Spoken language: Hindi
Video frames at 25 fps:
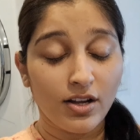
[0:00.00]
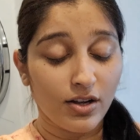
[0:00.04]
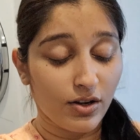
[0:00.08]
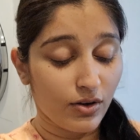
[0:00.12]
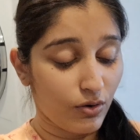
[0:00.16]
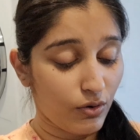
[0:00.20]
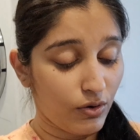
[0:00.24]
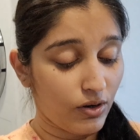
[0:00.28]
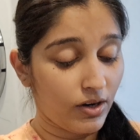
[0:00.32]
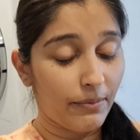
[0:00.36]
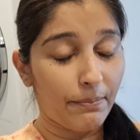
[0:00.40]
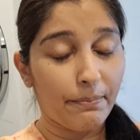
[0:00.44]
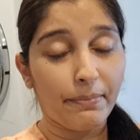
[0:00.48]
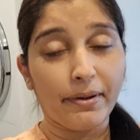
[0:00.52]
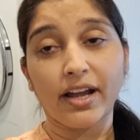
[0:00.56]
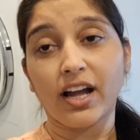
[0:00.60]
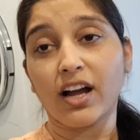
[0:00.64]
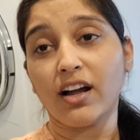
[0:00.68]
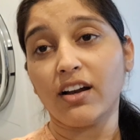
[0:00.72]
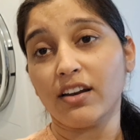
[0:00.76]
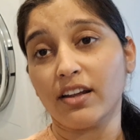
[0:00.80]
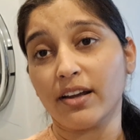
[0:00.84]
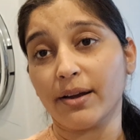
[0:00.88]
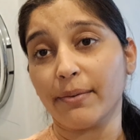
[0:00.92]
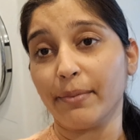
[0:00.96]
गोलगप्पे
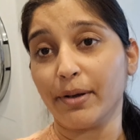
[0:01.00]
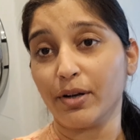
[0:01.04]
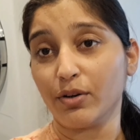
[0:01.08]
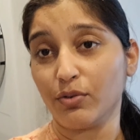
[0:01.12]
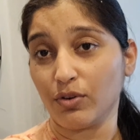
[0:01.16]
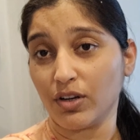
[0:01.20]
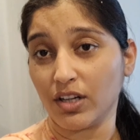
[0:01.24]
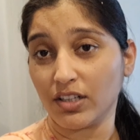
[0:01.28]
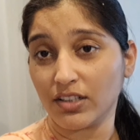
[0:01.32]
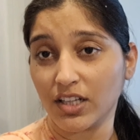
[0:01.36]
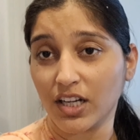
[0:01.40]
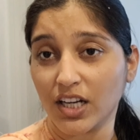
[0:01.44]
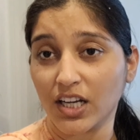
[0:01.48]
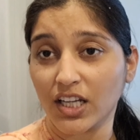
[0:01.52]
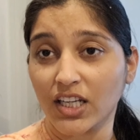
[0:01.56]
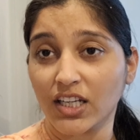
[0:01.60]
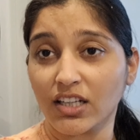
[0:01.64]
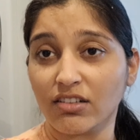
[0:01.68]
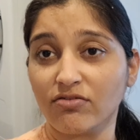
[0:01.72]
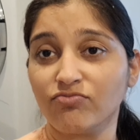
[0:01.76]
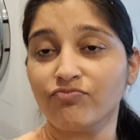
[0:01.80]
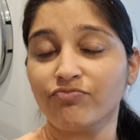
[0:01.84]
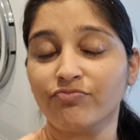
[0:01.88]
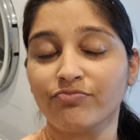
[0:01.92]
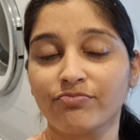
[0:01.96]
खाने का मन हो रहा था
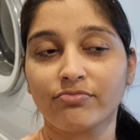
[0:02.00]
लेकिन